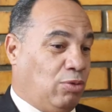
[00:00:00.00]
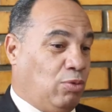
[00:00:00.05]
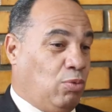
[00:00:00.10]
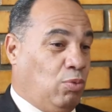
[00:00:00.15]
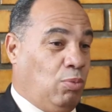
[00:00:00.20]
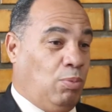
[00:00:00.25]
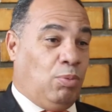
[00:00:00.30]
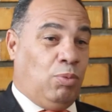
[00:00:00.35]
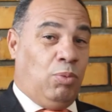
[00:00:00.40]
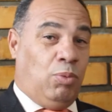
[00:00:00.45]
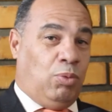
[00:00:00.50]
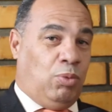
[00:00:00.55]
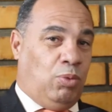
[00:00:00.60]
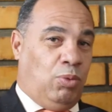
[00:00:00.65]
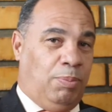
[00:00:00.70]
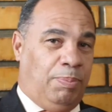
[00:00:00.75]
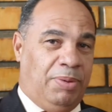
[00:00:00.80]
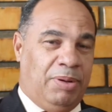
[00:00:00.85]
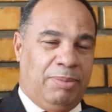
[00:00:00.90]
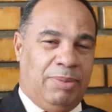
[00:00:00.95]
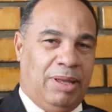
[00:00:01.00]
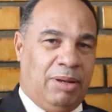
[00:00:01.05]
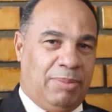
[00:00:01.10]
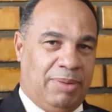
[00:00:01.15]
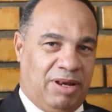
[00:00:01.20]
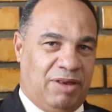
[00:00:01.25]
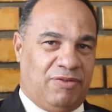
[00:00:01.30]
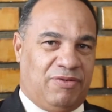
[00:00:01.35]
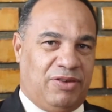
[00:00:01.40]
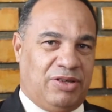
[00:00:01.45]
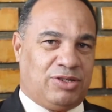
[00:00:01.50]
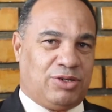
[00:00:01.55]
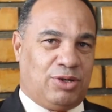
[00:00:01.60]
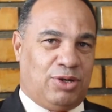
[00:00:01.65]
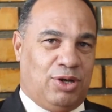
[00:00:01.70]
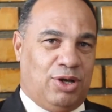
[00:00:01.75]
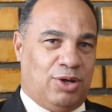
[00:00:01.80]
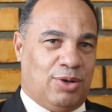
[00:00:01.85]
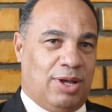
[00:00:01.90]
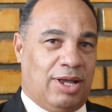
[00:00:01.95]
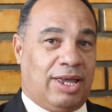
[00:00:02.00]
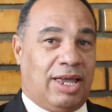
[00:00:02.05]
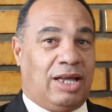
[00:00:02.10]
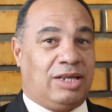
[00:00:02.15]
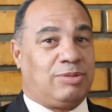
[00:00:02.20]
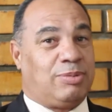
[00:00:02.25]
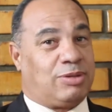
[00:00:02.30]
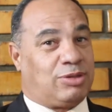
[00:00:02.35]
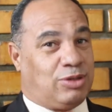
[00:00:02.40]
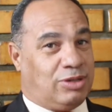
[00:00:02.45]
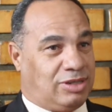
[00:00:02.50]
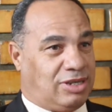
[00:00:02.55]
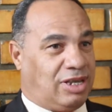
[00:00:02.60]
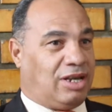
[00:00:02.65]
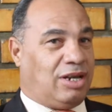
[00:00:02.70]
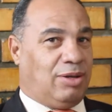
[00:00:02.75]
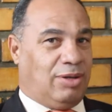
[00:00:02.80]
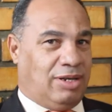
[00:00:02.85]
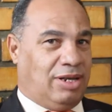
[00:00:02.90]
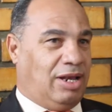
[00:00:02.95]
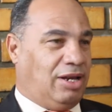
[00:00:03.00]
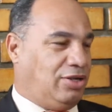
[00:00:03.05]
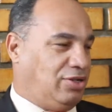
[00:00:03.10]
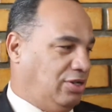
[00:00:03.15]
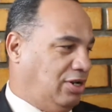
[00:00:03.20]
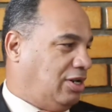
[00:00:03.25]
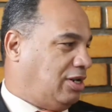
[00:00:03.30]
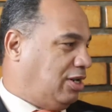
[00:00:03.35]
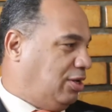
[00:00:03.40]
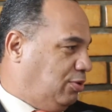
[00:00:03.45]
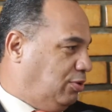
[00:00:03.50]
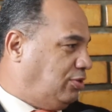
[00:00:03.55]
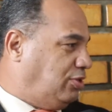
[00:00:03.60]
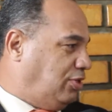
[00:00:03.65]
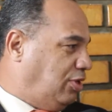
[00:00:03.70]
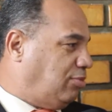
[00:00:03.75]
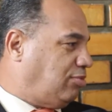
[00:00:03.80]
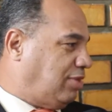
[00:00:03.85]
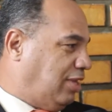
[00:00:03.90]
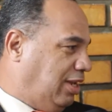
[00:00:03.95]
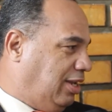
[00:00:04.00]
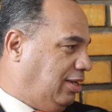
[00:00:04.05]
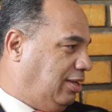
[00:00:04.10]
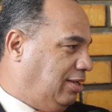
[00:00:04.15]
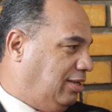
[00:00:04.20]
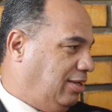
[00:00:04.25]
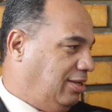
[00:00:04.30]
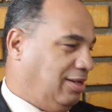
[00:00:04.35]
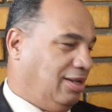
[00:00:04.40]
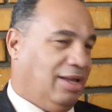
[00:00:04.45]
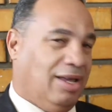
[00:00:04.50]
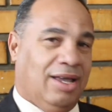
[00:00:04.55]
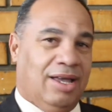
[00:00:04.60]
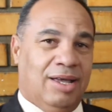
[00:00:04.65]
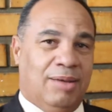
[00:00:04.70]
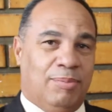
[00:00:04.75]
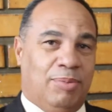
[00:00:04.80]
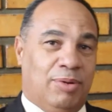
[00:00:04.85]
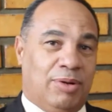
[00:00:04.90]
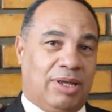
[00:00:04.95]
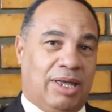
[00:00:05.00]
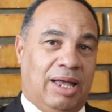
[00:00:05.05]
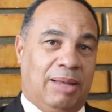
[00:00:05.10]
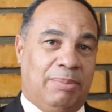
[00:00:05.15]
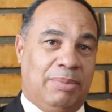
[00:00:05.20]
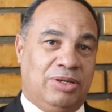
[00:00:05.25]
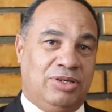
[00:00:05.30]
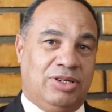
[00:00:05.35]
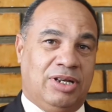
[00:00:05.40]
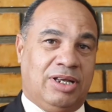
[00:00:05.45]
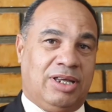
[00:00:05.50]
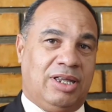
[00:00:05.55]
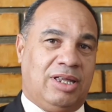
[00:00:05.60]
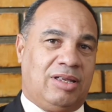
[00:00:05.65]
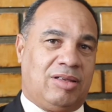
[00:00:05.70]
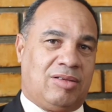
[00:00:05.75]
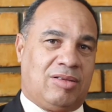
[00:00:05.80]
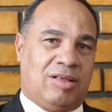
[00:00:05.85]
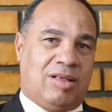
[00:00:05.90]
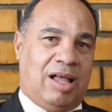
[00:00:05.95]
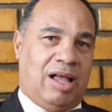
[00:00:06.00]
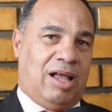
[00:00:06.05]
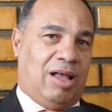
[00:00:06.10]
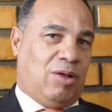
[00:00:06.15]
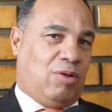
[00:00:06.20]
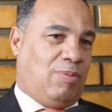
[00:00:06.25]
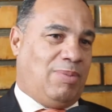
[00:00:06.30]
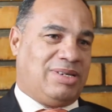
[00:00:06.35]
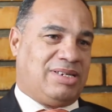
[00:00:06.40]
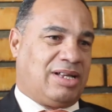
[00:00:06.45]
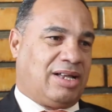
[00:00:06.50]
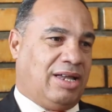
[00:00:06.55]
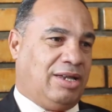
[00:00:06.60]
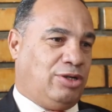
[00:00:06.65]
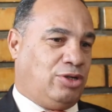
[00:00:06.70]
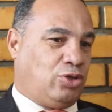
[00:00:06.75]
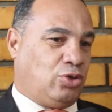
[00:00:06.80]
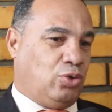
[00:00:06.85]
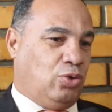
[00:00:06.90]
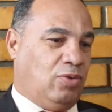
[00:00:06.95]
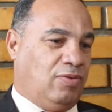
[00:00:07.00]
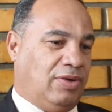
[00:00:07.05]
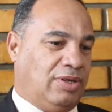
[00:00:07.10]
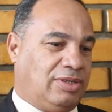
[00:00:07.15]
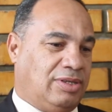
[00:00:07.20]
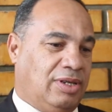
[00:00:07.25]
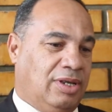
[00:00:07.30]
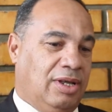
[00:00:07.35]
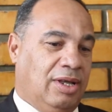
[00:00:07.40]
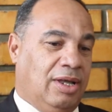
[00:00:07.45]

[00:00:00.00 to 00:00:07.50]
Um, um, um primeiro benefício logo é que as pessoas teriam energia que hoje não tem, Porque à medida que cai, começa a cair chuvas,